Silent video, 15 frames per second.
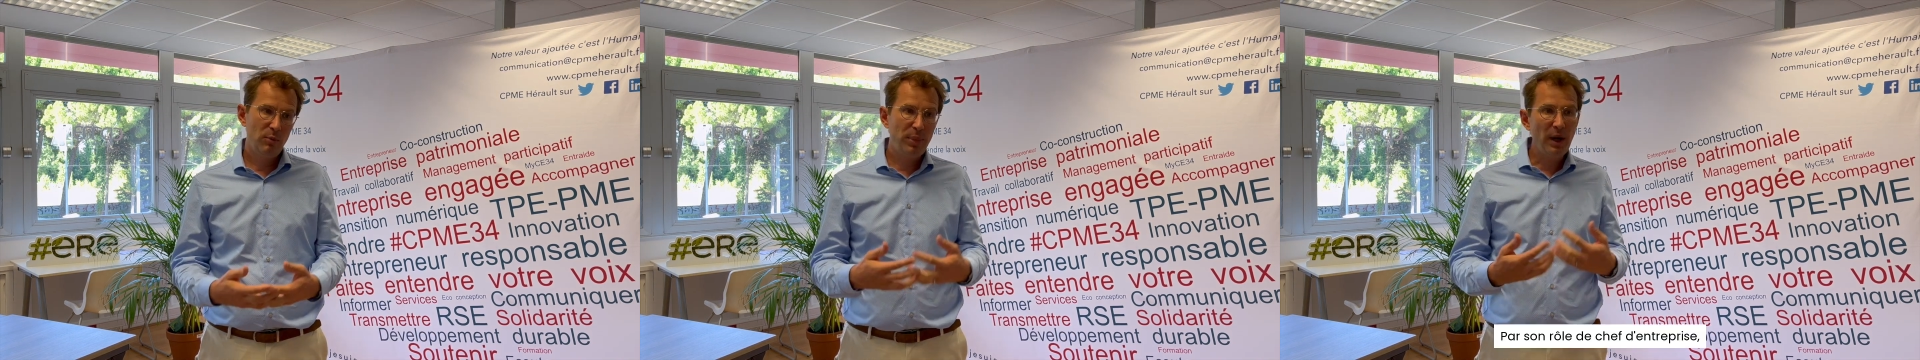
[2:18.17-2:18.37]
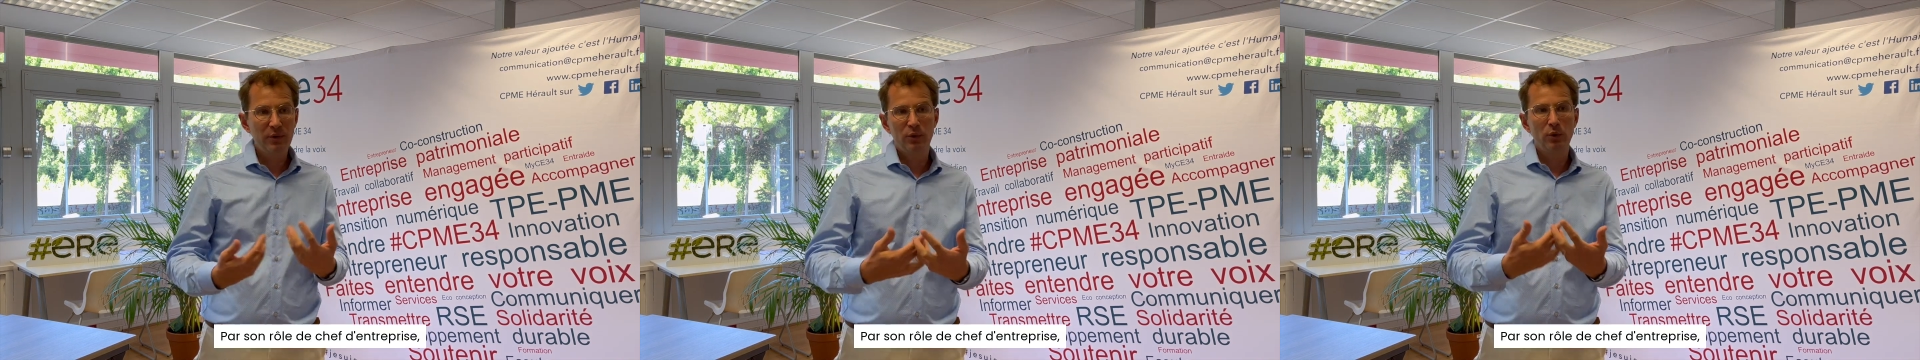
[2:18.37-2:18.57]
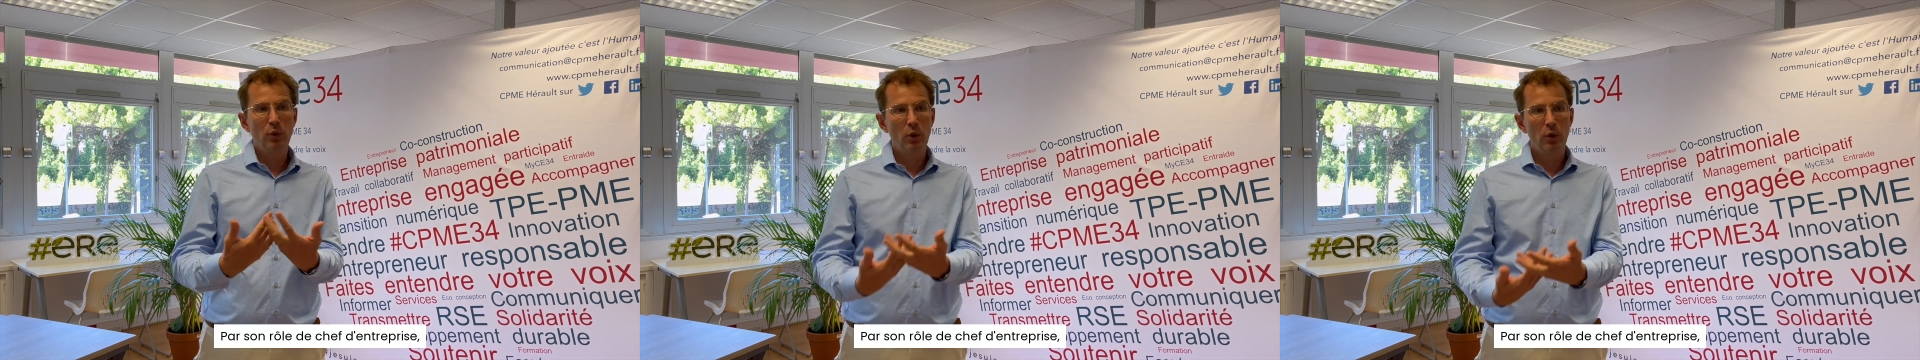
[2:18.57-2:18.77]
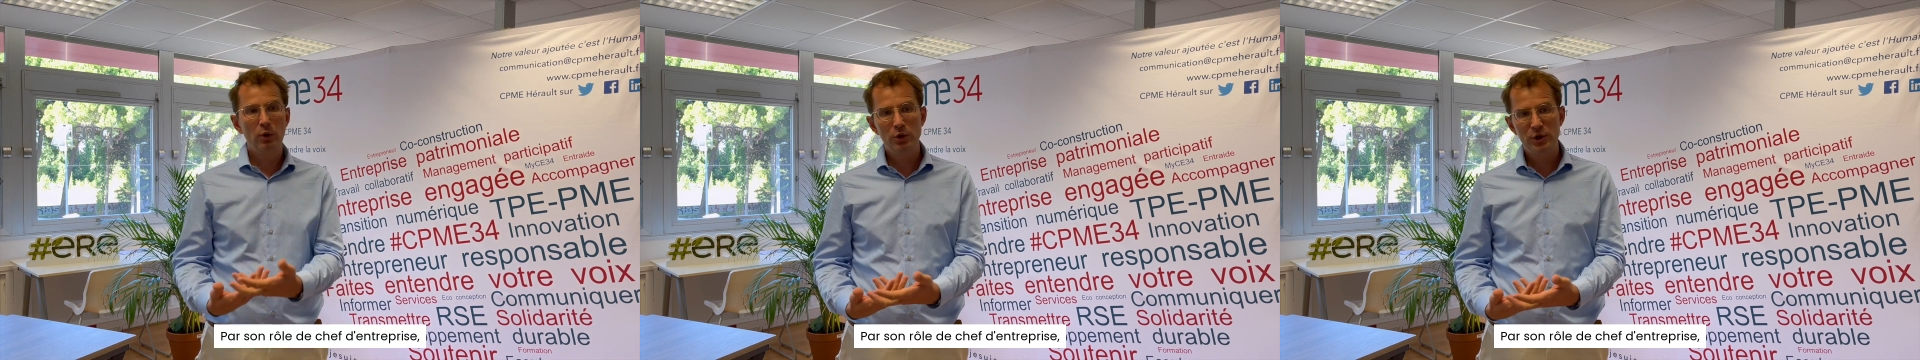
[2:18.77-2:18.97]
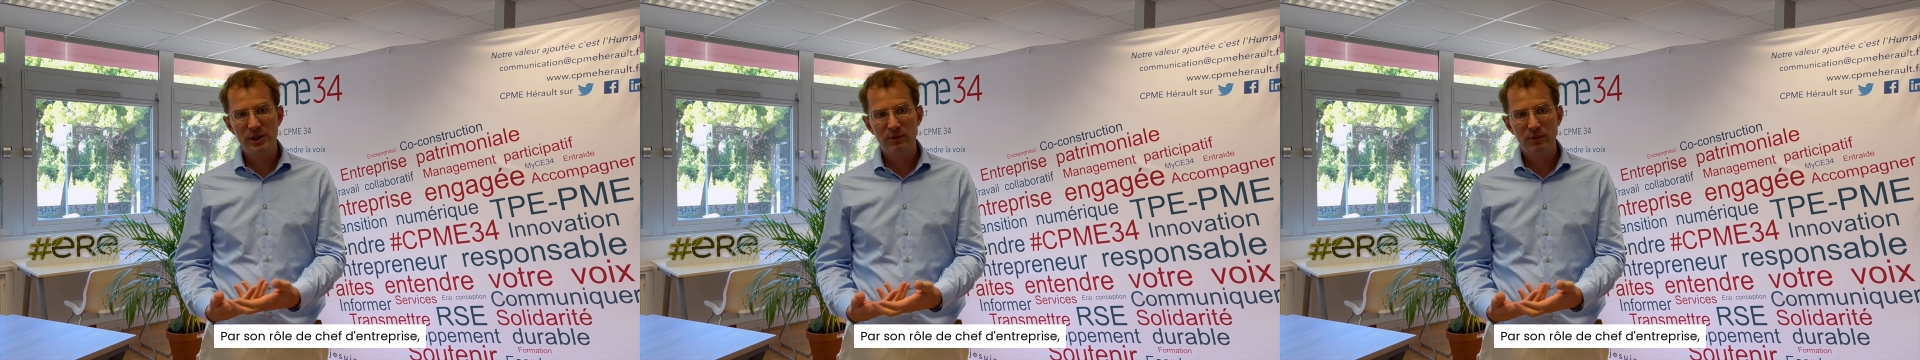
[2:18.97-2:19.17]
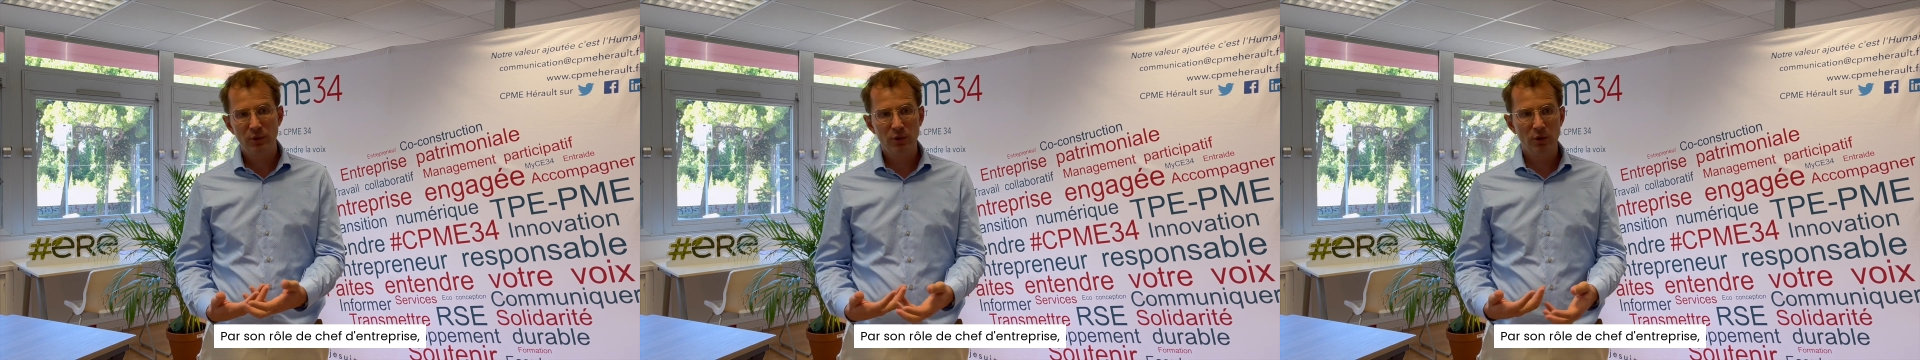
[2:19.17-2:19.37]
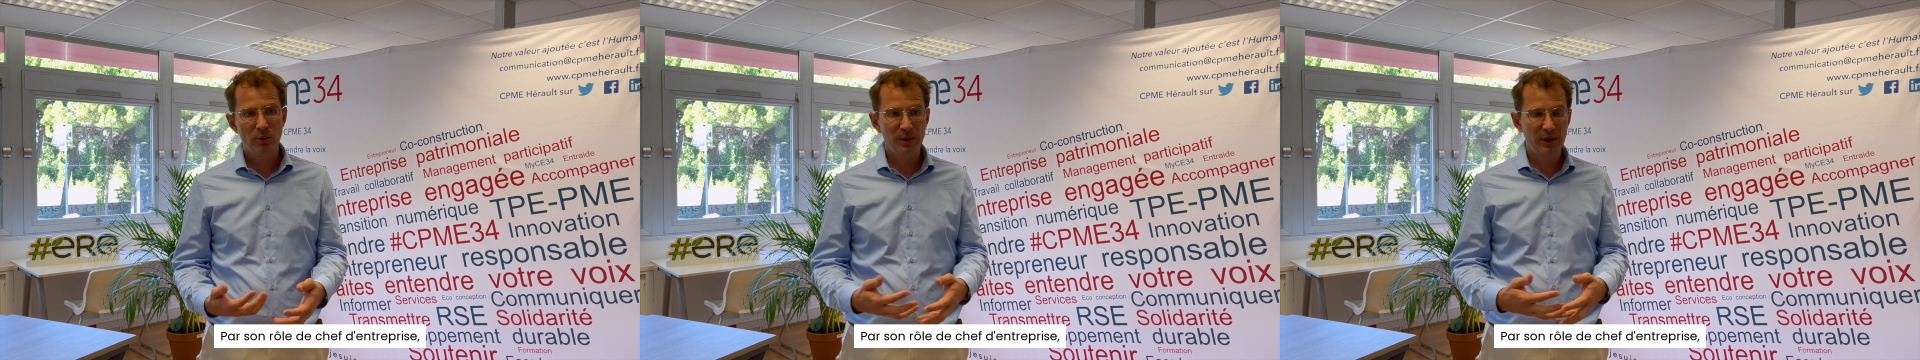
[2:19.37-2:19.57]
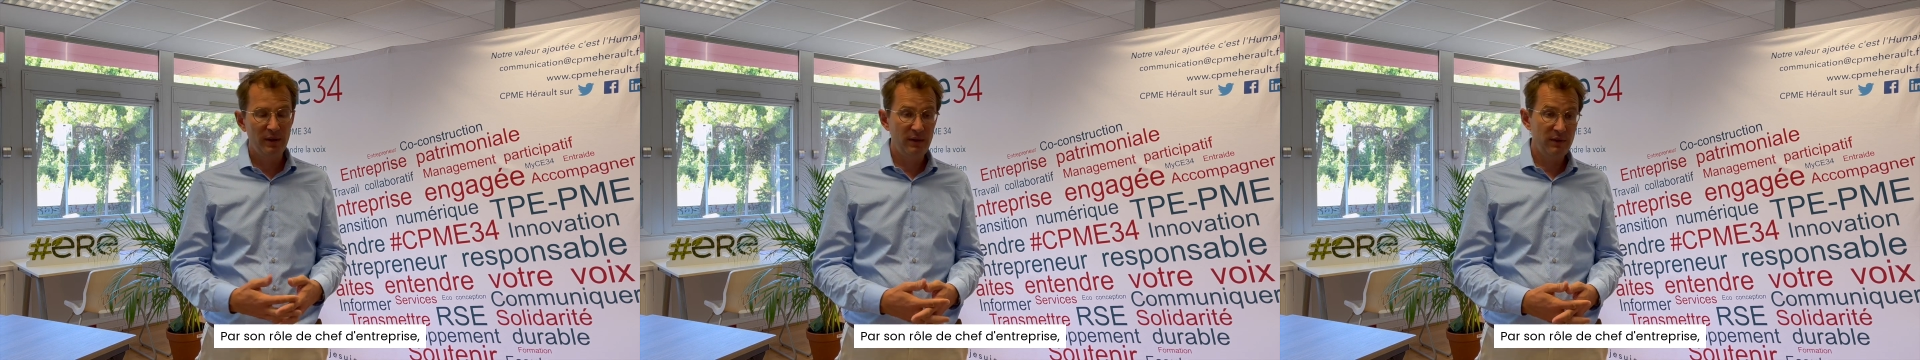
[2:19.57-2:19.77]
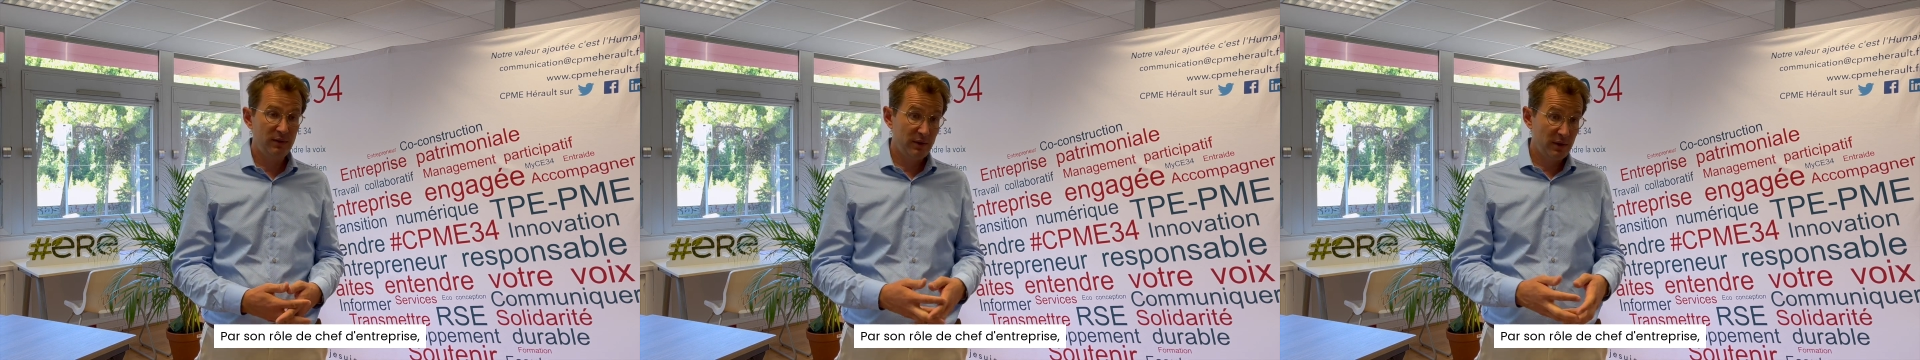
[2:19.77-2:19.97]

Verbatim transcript: Par son rôle de chef d'entreprise,